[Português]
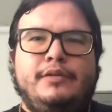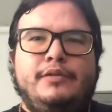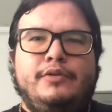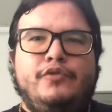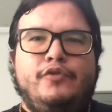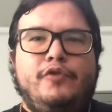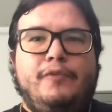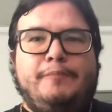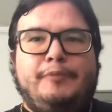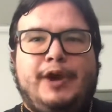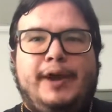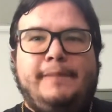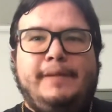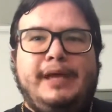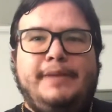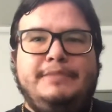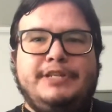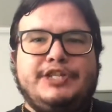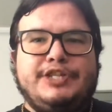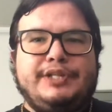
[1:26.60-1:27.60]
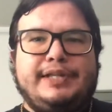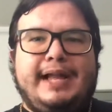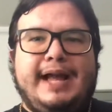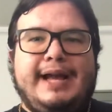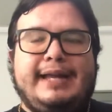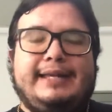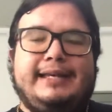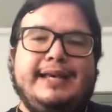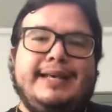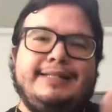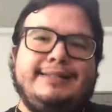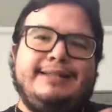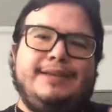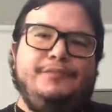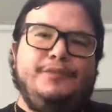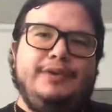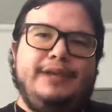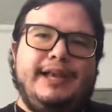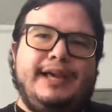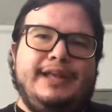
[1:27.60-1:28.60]
O problema está que essa
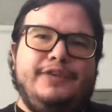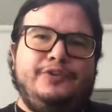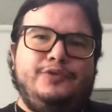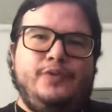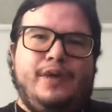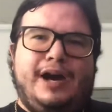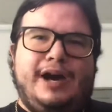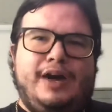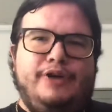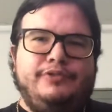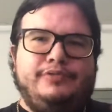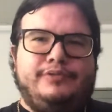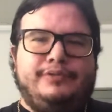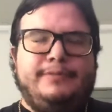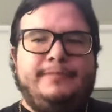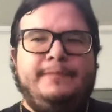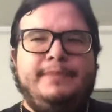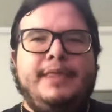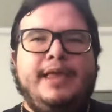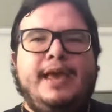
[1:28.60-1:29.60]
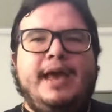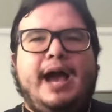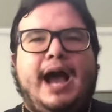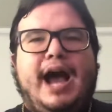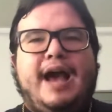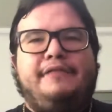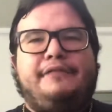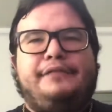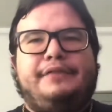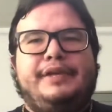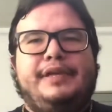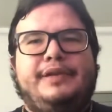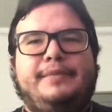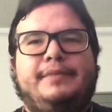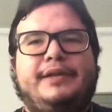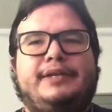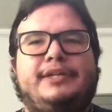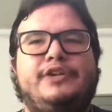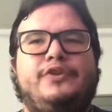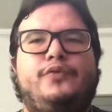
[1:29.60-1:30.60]
mulher no áudio
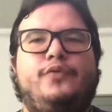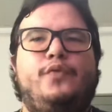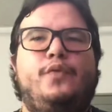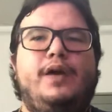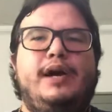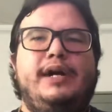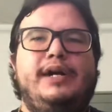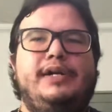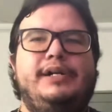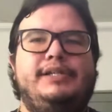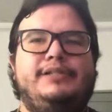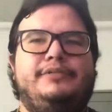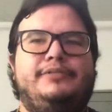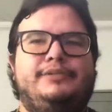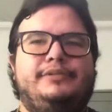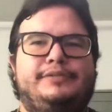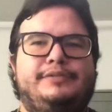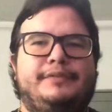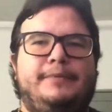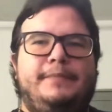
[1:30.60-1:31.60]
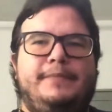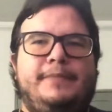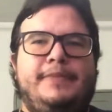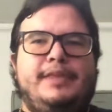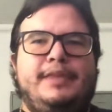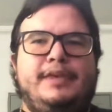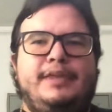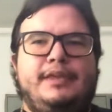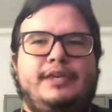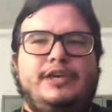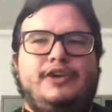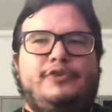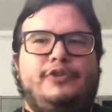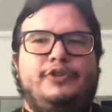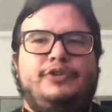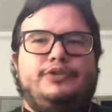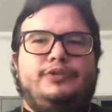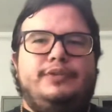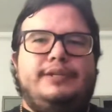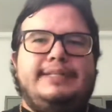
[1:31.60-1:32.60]
afirma que quando
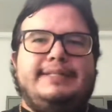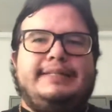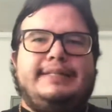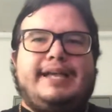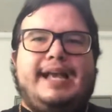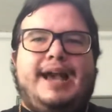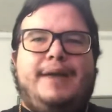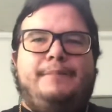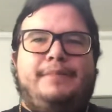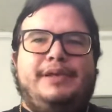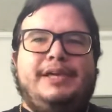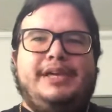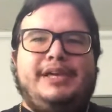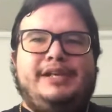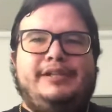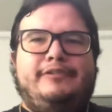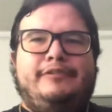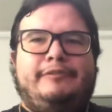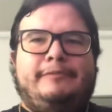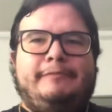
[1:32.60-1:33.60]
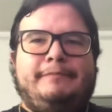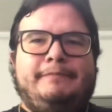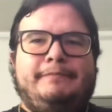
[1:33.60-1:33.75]
encontrou esse cabelo,